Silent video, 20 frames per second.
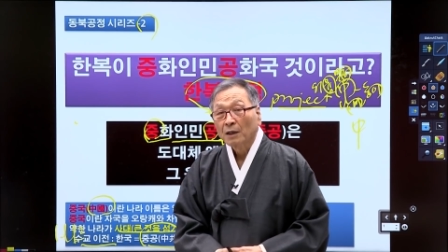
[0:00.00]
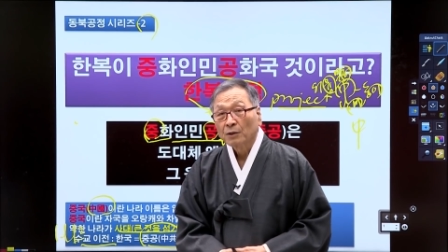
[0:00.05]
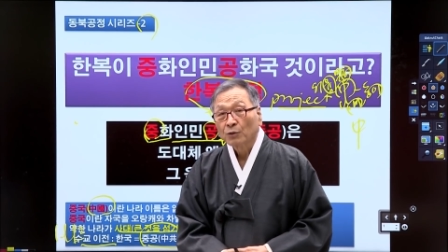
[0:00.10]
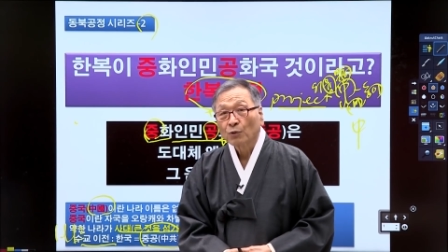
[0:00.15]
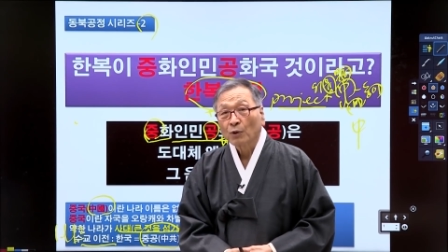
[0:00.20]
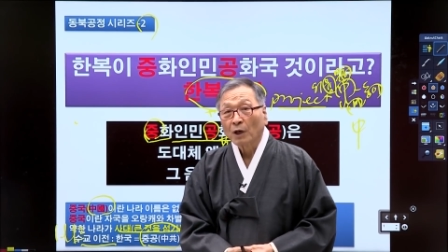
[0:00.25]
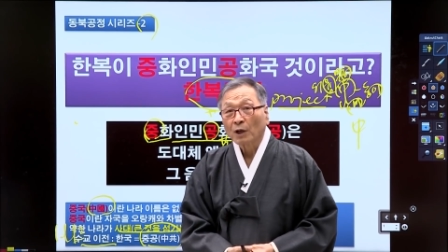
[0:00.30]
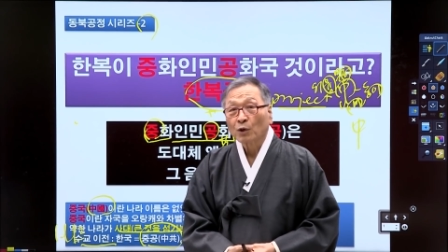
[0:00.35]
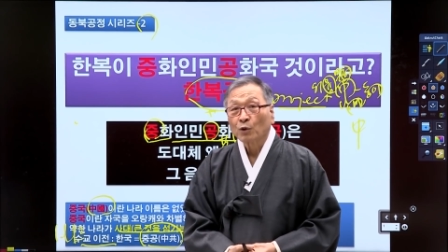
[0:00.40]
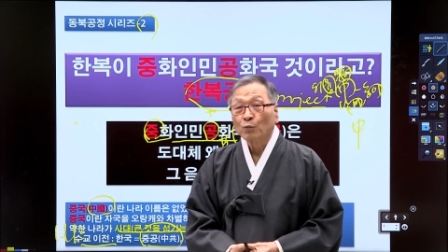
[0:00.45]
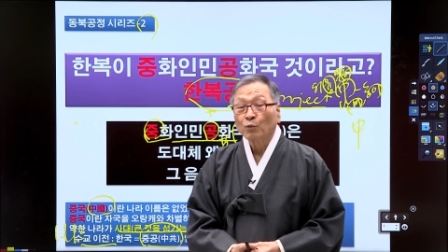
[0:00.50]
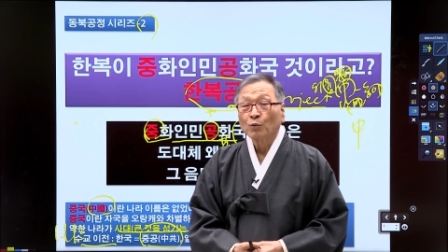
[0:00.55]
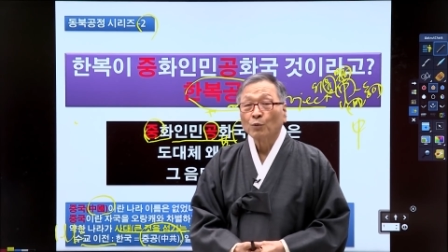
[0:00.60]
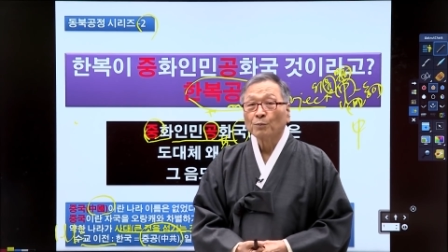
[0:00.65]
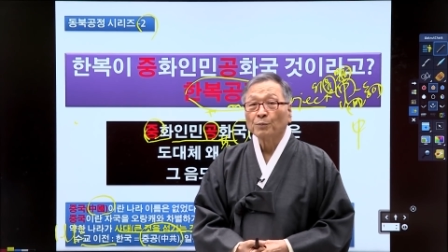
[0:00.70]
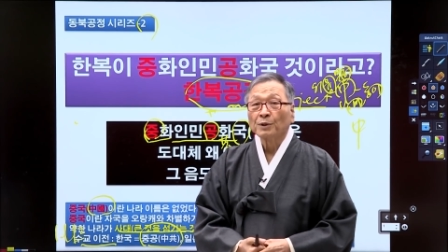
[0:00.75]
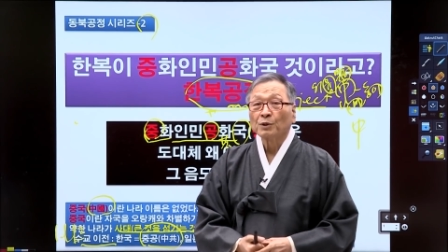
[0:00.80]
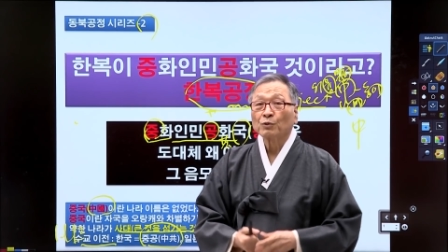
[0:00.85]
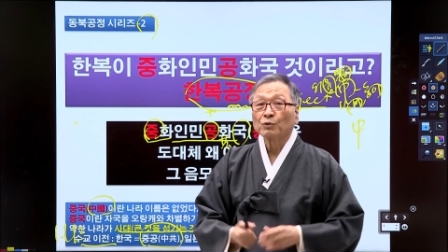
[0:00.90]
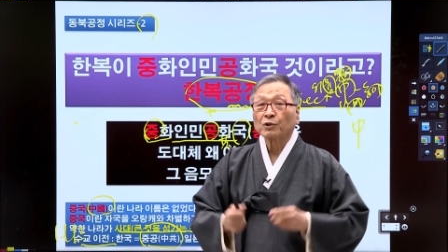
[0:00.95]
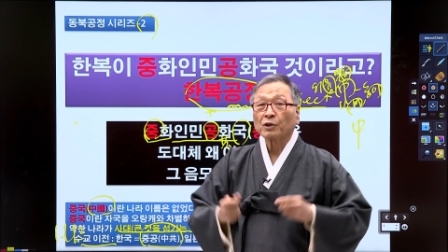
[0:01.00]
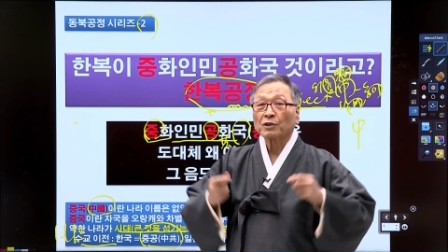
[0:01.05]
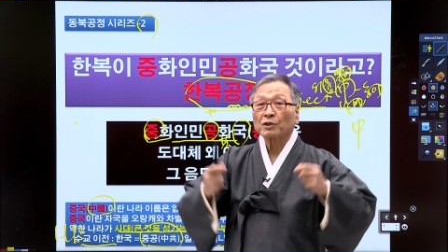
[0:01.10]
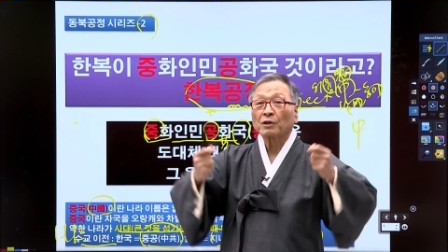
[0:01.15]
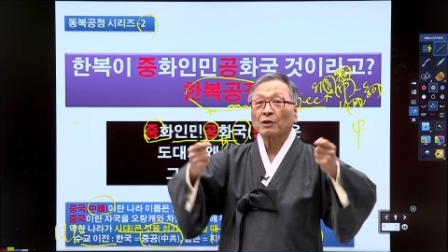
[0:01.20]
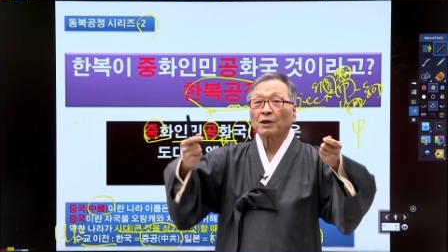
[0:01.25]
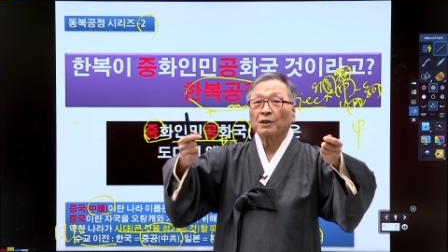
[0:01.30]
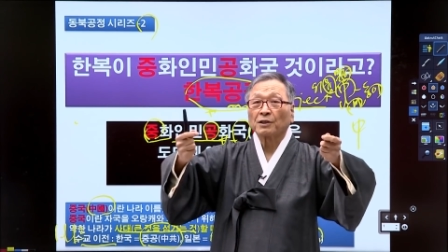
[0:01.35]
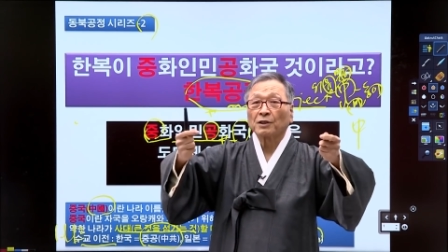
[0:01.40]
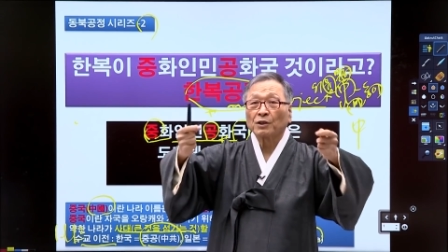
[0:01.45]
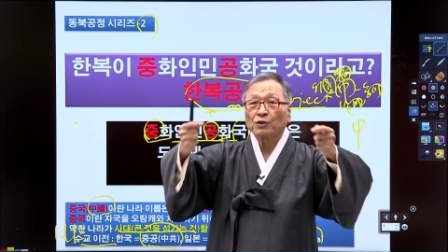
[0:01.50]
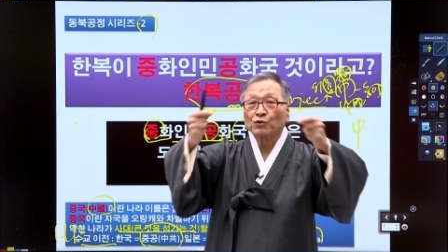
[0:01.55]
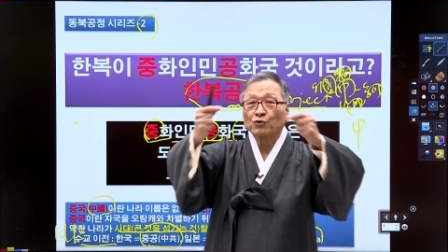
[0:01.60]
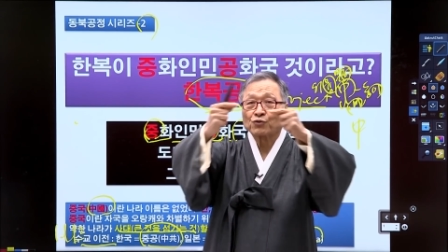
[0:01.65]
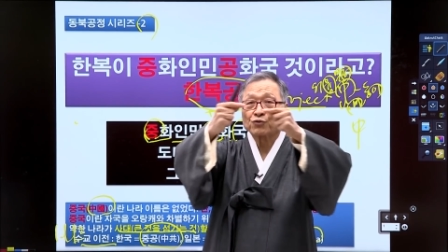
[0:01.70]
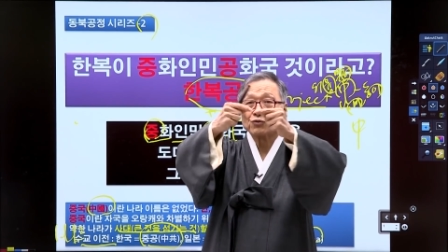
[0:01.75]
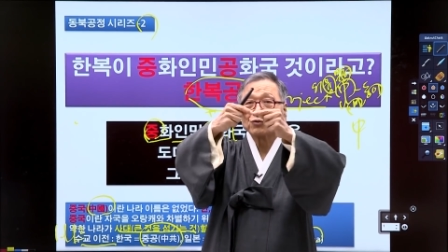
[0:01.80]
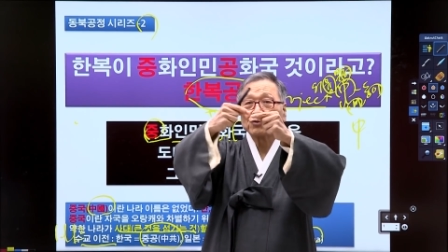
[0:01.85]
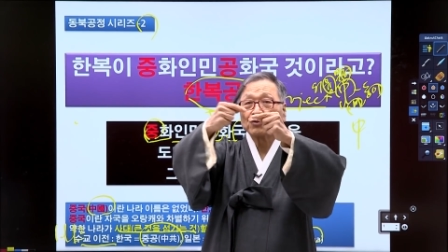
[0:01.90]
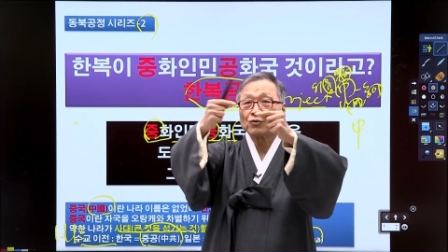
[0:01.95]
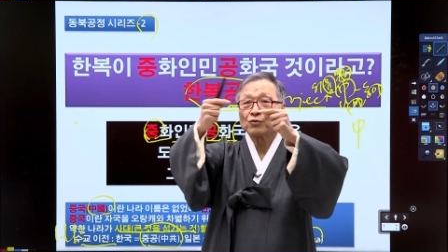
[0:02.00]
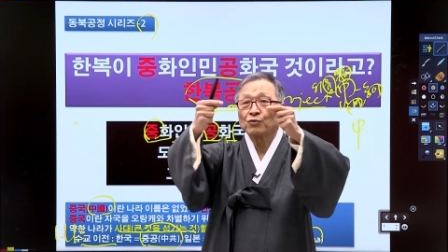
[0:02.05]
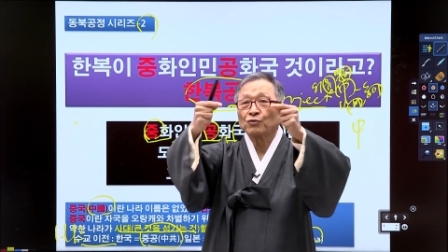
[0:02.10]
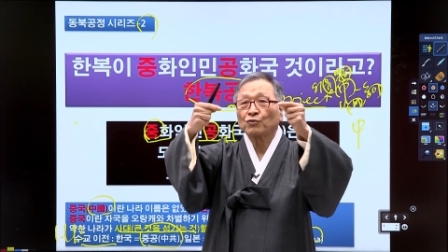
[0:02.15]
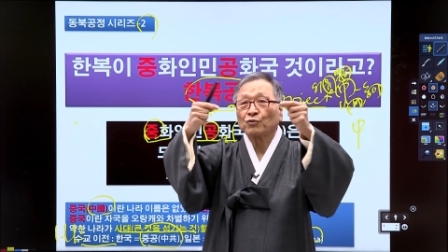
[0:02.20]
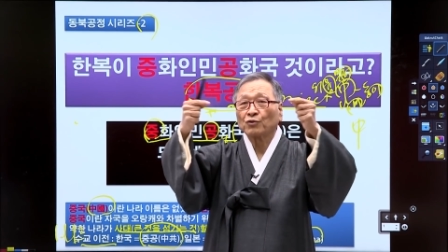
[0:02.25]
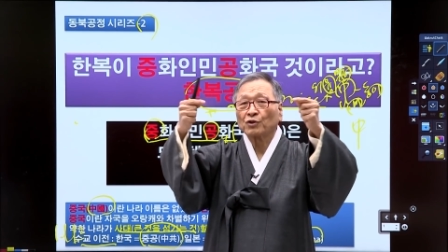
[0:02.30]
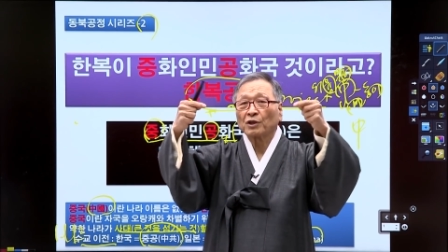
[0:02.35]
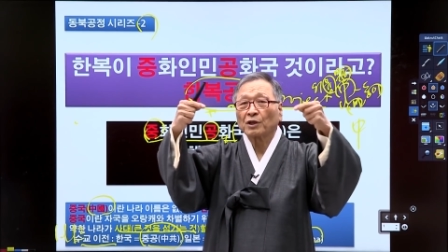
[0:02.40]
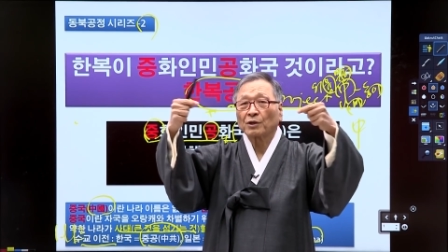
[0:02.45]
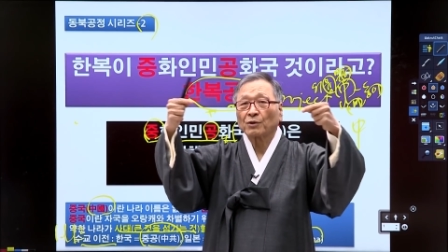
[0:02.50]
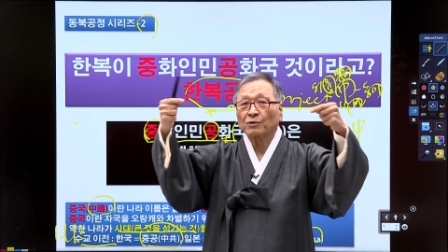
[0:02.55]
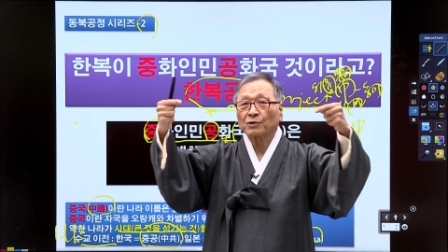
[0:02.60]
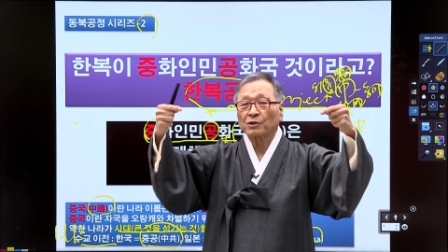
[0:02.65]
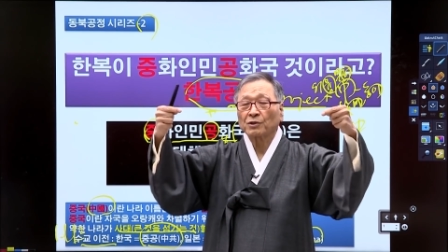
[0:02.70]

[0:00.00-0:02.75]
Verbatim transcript: 또 알고 보면 미국 대사관이 중국이라고